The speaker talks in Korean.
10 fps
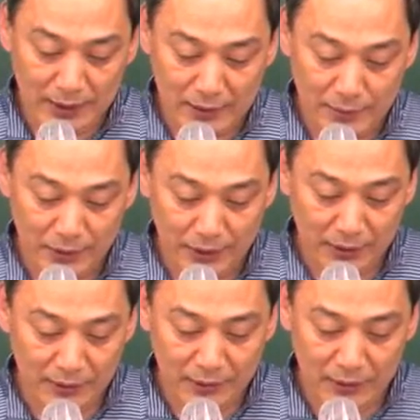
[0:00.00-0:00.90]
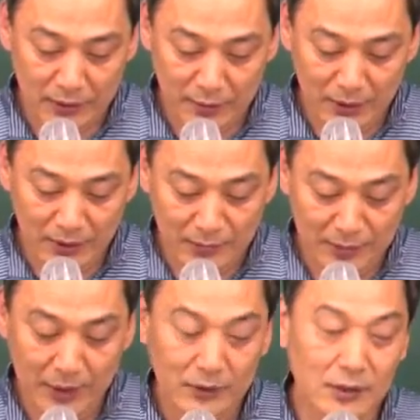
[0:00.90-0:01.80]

잘못된 거 1번 갑니다.